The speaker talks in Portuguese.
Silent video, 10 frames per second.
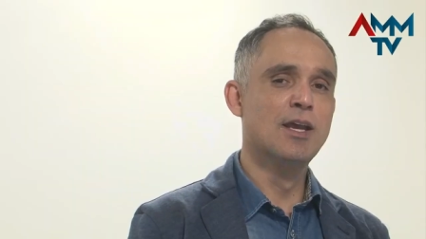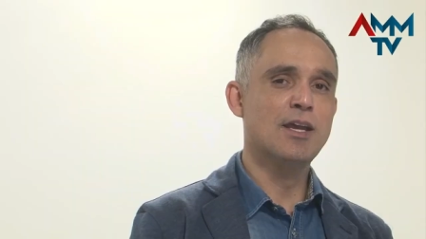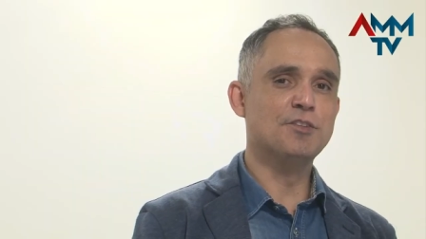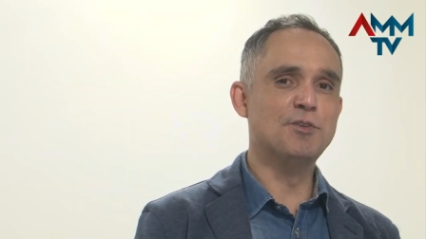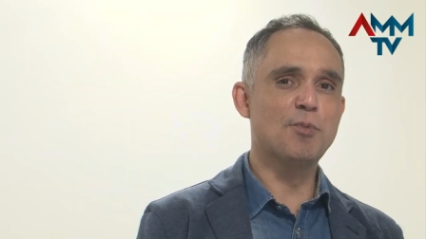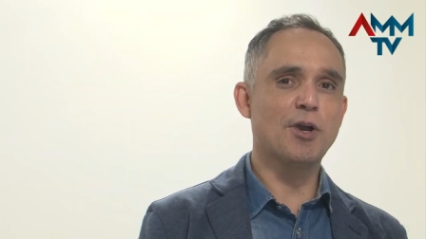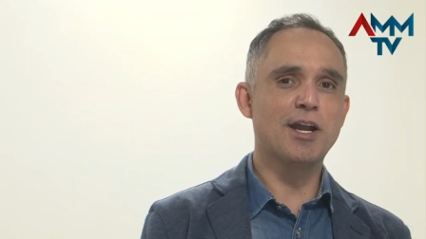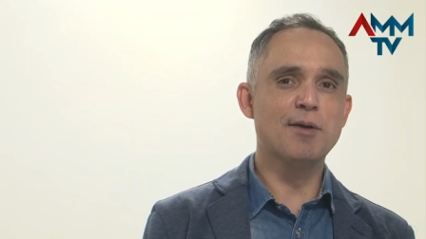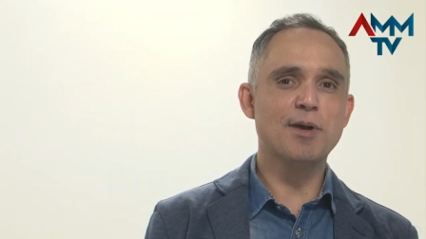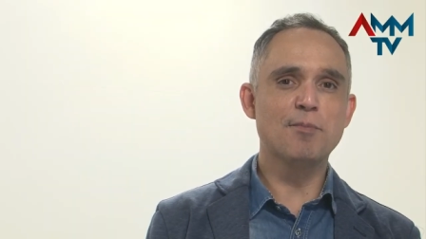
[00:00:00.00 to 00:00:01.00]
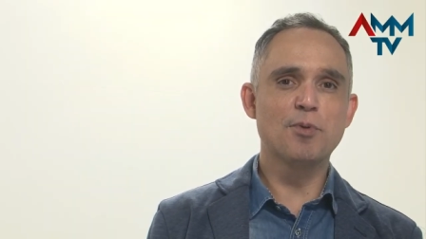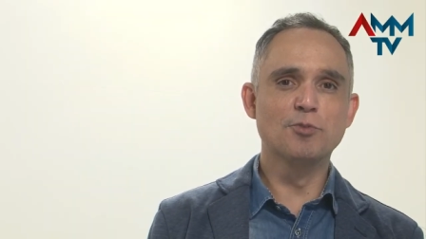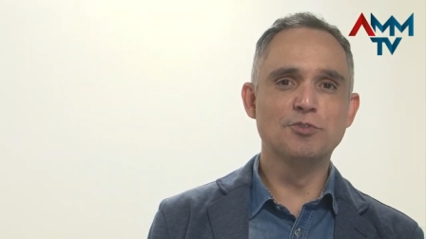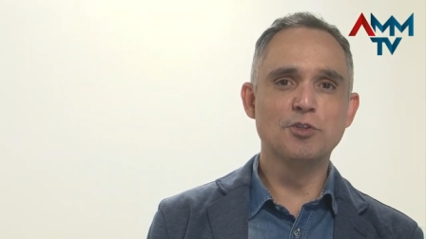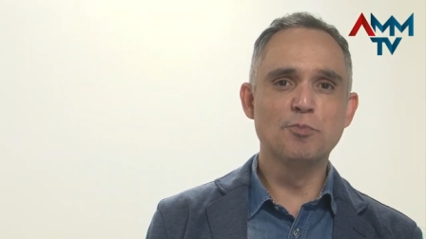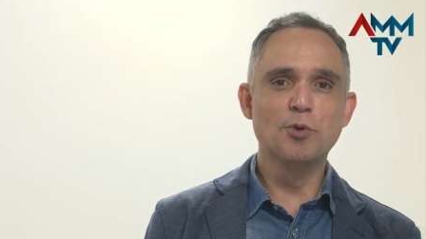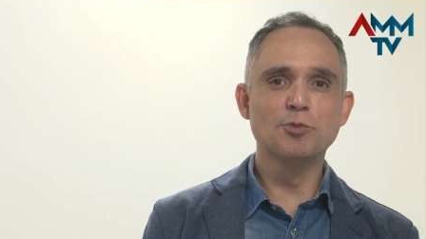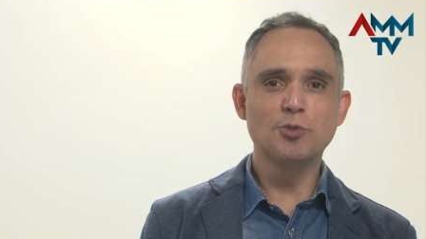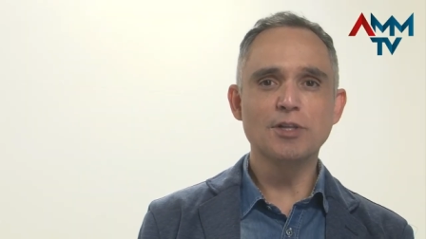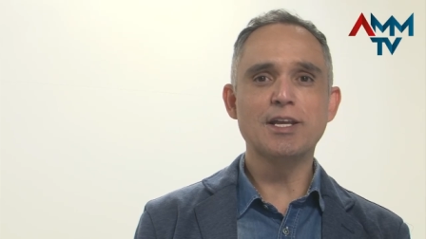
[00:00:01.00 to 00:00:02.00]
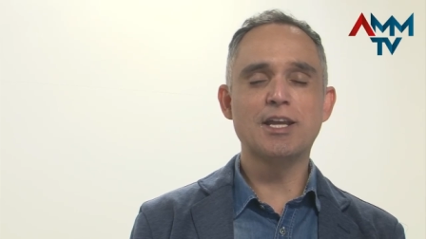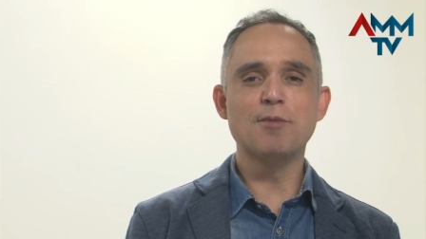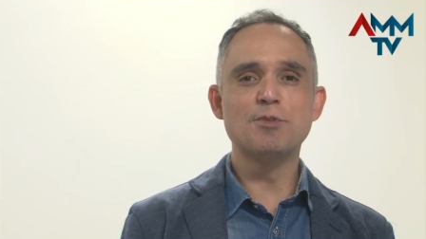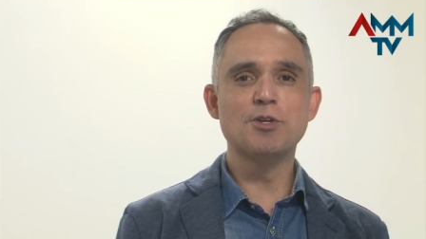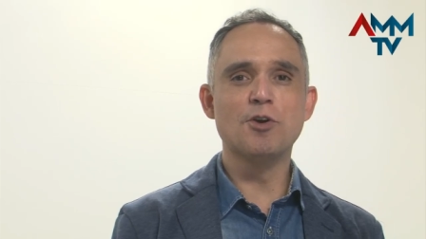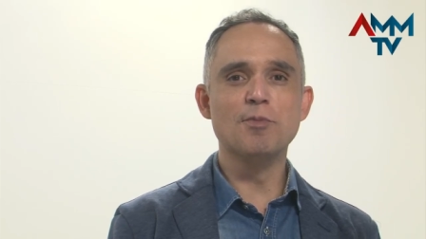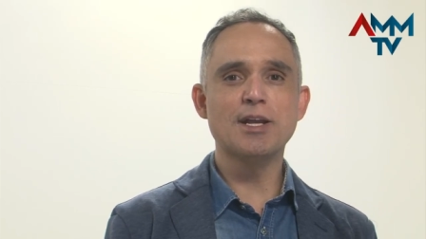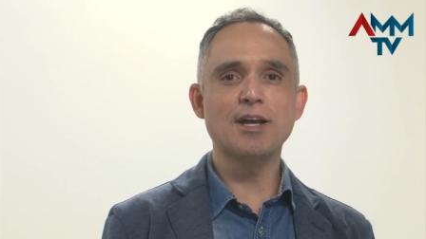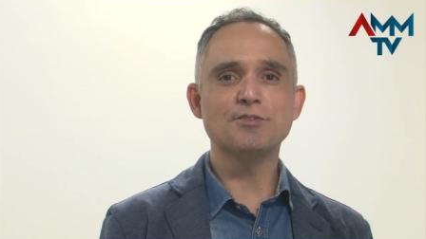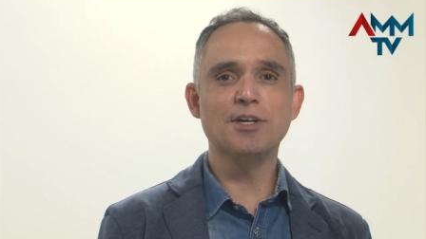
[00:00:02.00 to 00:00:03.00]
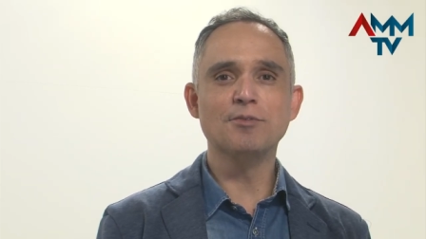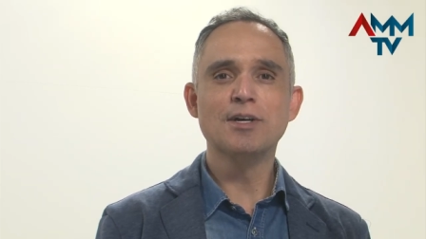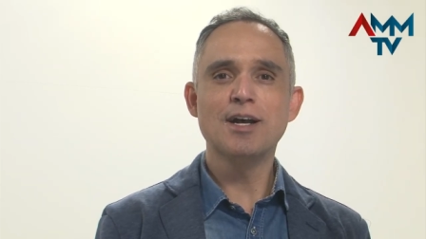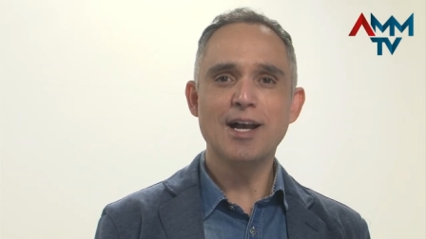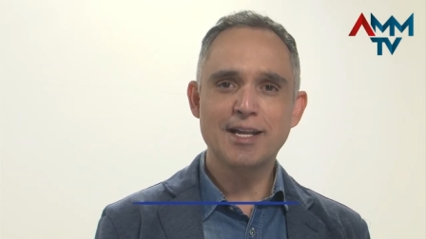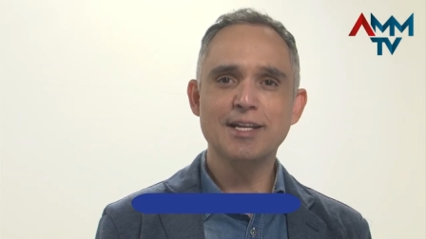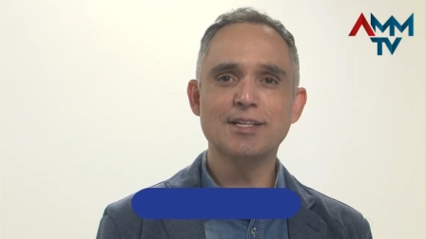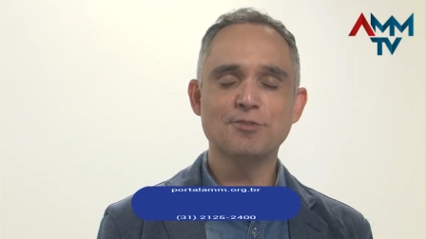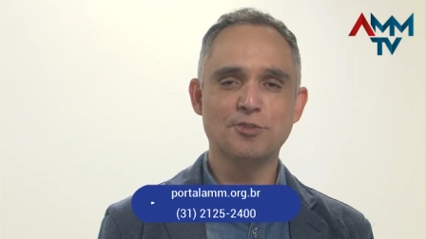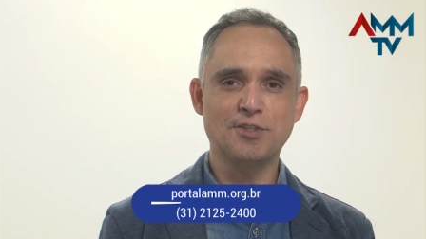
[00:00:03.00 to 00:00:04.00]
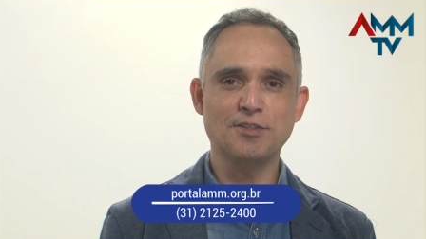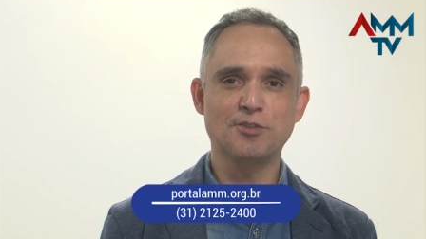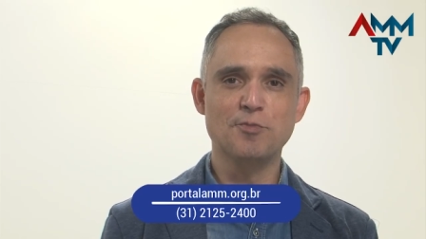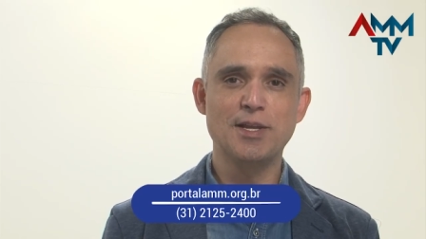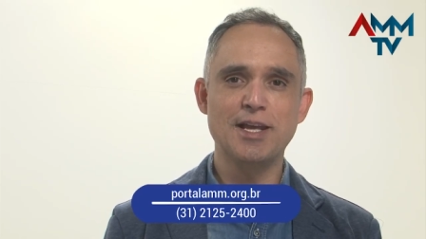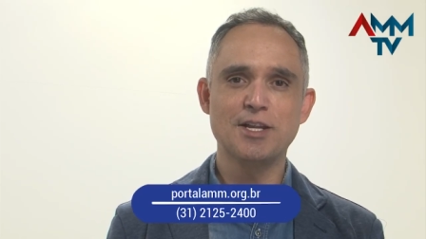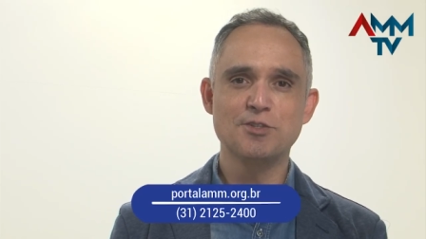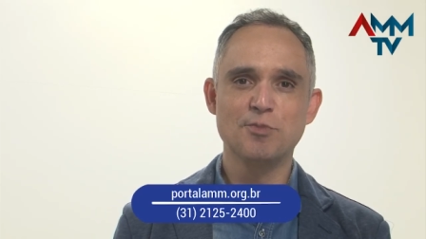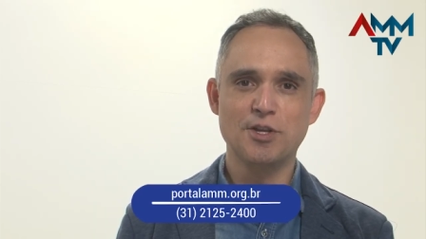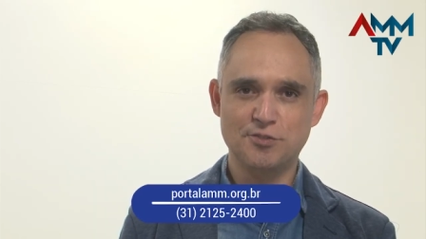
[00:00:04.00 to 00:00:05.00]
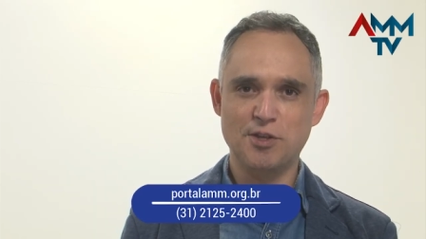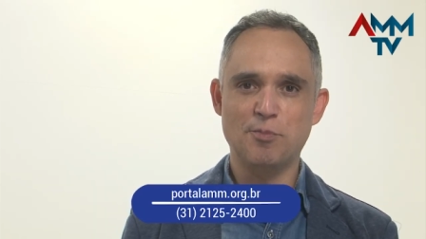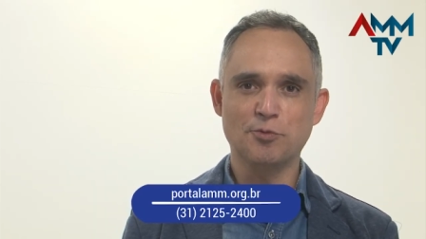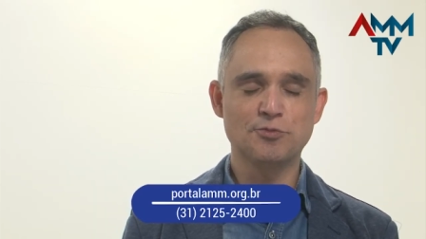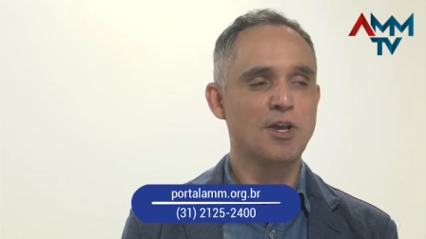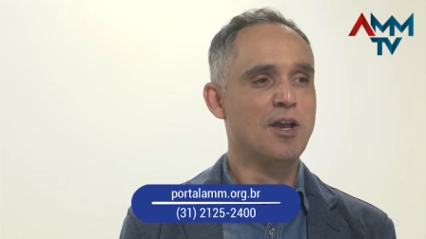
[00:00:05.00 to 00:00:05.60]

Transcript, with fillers: Esse programa é produzido por toda a equipe de comunicação aqui da Associação Mineira de Municípios.